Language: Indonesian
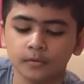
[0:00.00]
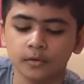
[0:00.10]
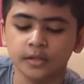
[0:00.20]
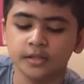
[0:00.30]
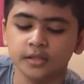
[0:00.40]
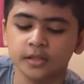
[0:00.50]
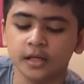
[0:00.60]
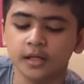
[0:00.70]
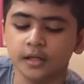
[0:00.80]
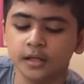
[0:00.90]
Kelihatan
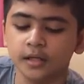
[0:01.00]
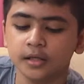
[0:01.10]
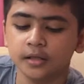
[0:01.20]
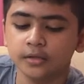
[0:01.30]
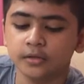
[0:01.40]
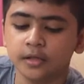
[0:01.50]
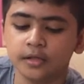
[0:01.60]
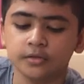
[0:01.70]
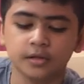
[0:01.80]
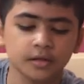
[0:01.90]
sekali,
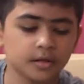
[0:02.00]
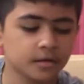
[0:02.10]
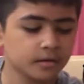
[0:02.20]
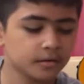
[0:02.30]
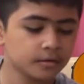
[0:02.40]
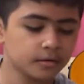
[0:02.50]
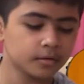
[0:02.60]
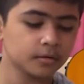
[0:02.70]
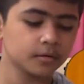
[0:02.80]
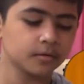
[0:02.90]
saudara-saudara.
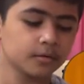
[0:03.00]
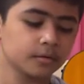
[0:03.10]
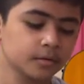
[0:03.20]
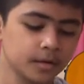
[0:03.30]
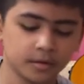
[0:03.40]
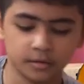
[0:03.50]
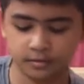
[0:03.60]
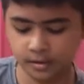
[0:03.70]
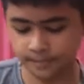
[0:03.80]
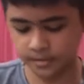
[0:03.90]
Oke,
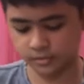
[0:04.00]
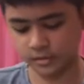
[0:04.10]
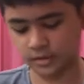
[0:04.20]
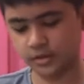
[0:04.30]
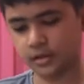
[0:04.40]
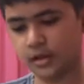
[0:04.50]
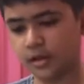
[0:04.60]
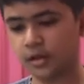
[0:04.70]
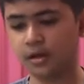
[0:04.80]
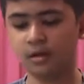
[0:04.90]
kita masukin aja
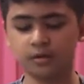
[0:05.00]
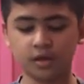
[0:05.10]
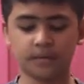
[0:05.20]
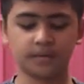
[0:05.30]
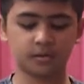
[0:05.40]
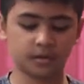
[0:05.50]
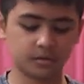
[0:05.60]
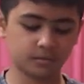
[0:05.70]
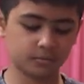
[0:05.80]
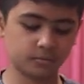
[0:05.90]
lagi ya. Tidak
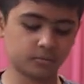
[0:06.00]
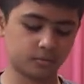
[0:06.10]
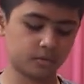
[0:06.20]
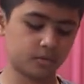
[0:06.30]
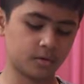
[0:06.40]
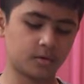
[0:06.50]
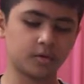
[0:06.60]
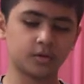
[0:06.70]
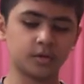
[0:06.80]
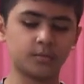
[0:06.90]
penting untuk
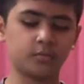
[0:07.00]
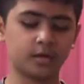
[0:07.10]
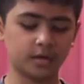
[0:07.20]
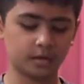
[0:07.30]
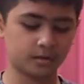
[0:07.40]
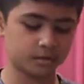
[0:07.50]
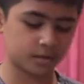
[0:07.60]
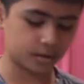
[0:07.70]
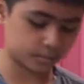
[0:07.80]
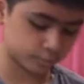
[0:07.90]
semuanya,
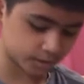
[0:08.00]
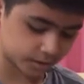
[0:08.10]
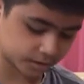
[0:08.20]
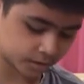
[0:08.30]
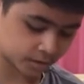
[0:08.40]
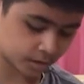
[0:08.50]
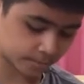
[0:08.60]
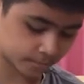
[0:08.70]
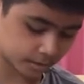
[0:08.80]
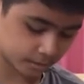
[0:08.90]
yang putih aja kita
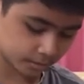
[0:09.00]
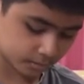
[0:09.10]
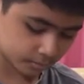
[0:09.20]
ambil ya.